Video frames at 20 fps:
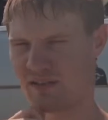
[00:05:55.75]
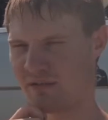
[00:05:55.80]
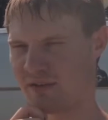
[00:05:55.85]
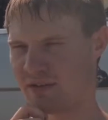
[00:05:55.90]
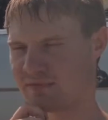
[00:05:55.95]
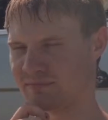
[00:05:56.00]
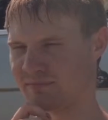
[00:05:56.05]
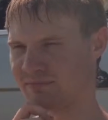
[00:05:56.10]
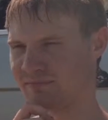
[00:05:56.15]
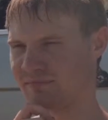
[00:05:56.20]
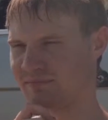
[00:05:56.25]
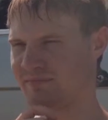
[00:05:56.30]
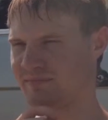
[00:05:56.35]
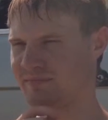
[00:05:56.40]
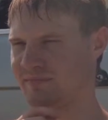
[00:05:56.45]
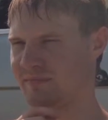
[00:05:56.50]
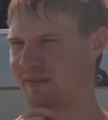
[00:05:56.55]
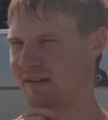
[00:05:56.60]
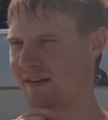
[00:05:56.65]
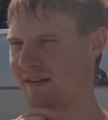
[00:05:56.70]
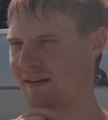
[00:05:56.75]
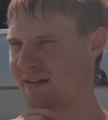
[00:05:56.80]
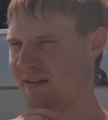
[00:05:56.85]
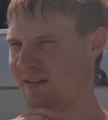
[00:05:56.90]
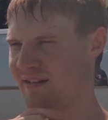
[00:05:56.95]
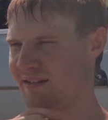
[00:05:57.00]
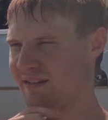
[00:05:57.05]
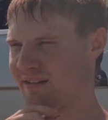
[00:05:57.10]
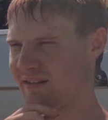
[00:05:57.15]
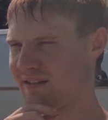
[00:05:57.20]
этого
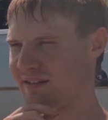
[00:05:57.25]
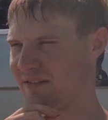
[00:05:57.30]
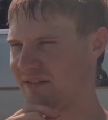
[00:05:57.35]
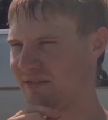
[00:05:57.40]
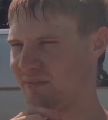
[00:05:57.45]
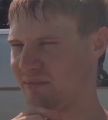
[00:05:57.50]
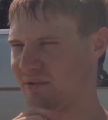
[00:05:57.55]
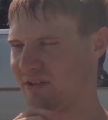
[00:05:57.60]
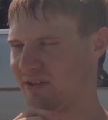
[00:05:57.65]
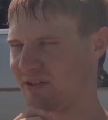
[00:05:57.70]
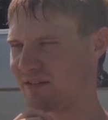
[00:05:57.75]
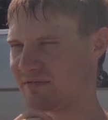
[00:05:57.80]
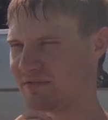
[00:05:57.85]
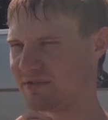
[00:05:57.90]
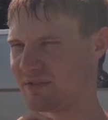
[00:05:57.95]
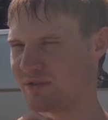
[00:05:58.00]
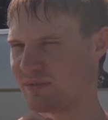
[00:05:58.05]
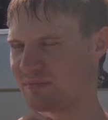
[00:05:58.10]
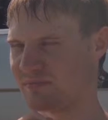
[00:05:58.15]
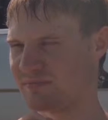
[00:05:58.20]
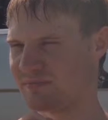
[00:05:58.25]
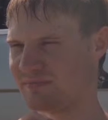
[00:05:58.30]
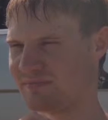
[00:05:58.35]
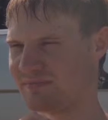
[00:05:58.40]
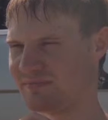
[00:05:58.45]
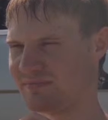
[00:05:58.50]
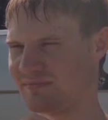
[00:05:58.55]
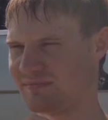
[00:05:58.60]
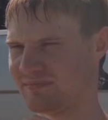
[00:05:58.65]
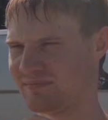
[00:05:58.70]
у меня все.
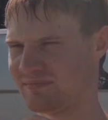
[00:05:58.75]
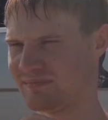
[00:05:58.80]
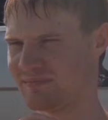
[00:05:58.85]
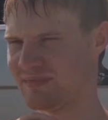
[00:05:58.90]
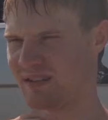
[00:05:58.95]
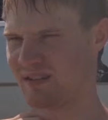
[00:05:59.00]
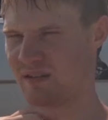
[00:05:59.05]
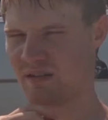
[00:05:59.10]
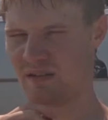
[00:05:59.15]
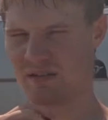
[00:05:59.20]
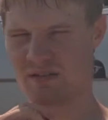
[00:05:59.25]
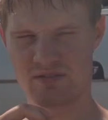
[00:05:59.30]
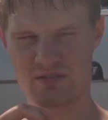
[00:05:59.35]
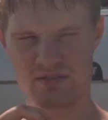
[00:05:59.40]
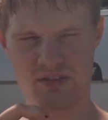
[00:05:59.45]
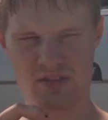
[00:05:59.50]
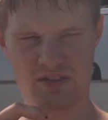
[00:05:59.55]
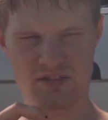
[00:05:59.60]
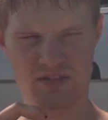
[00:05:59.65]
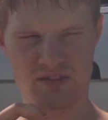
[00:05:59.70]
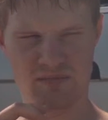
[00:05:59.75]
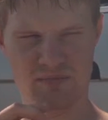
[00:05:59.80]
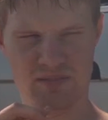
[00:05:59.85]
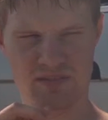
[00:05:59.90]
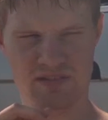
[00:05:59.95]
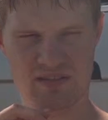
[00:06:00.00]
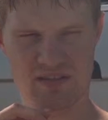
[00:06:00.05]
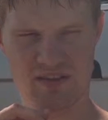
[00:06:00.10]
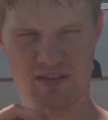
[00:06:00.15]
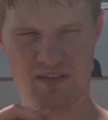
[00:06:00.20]
Женщины мне
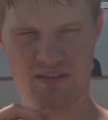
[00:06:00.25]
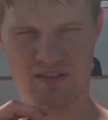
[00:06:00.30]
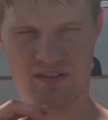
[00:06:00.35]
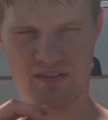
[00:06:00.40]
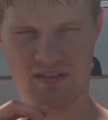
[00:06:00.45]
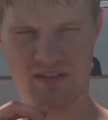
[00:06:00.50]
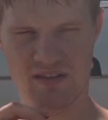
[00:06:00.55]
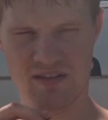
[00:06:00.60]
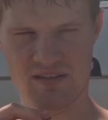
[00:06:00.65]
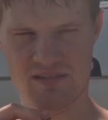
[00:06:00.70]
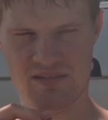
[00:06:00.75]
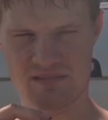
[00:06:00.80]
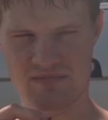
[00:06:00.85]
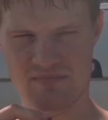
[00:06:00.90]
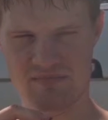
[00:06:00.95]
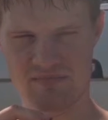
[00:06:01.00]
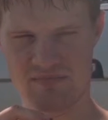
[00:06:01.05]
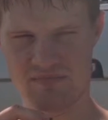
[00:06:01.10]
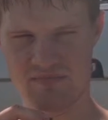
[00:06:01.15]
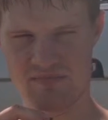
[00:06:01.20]
стали неинтересны.